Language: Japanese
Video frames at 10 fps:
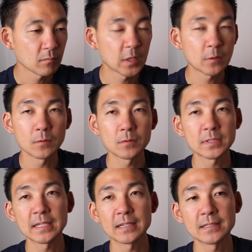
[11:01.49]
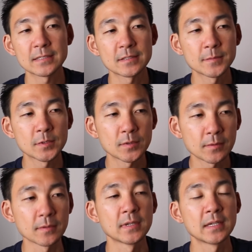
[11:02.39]
で、今後さらに進む
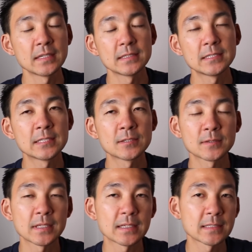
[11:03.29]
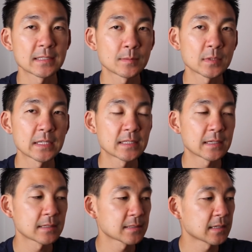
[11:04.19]
と日常生活でもテザー
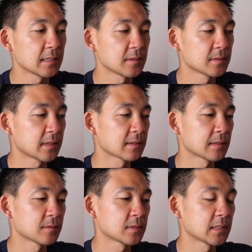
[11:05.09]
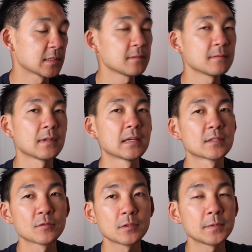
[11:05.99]
が使えるようになる可能性っていうのは、
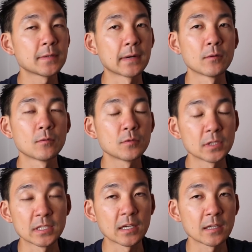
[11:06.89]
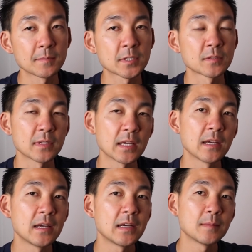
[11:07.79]
そういう意味では大いにありますよね。
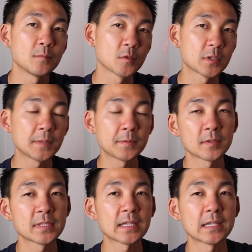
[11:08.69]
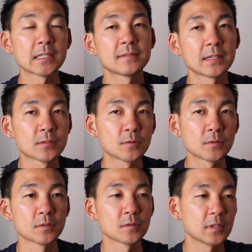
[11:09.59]
もうクリプトの世界では
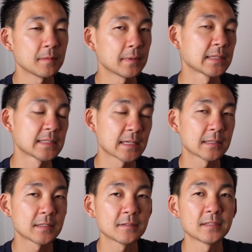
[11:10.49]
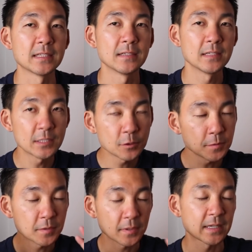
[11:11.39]
ドルといえばテザーっていうふうに
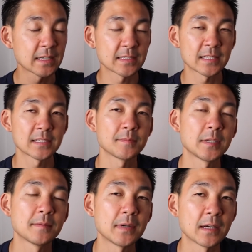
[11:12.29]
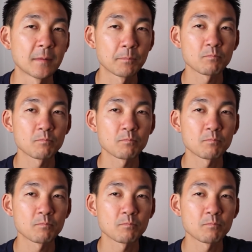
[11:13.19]
人々が感じ始めれば、